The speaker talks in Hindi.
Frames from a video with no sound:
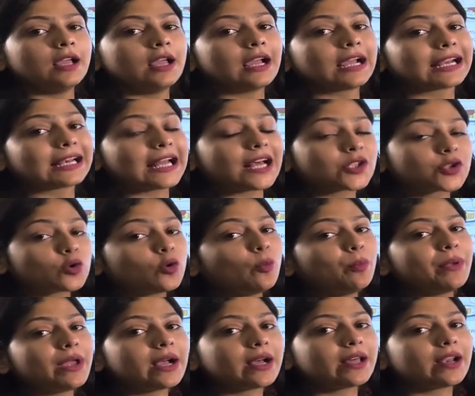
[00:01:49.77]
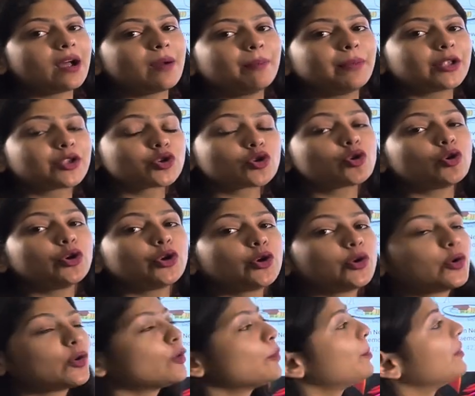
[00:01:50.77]
क्लासरूम में अगर आप बच्चों को
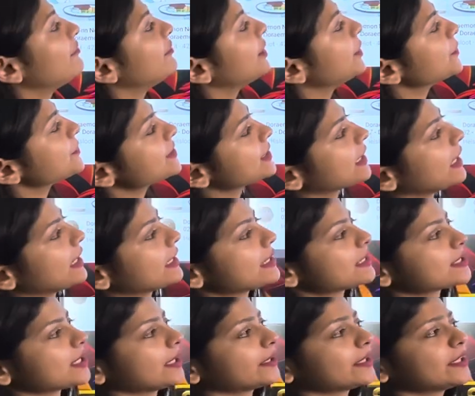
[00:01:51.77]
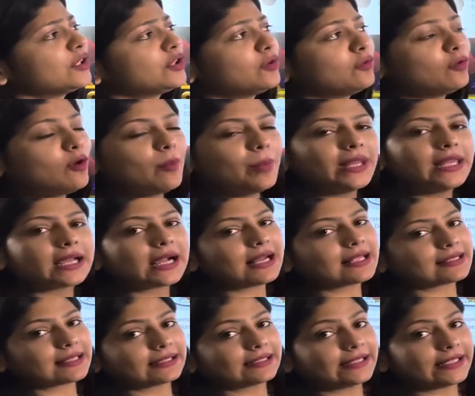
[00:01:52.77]
यूट्यूब पे वीडियोस दिखाना चाहते हैं तो वो भी दिखा
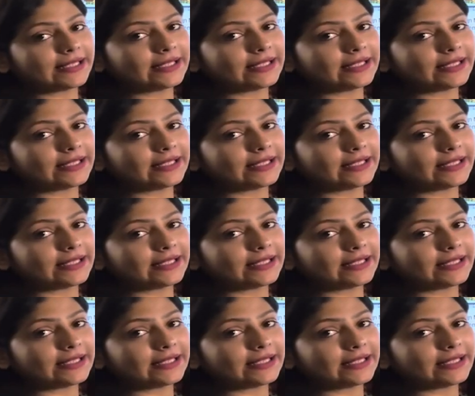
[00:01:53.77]
सकते हैं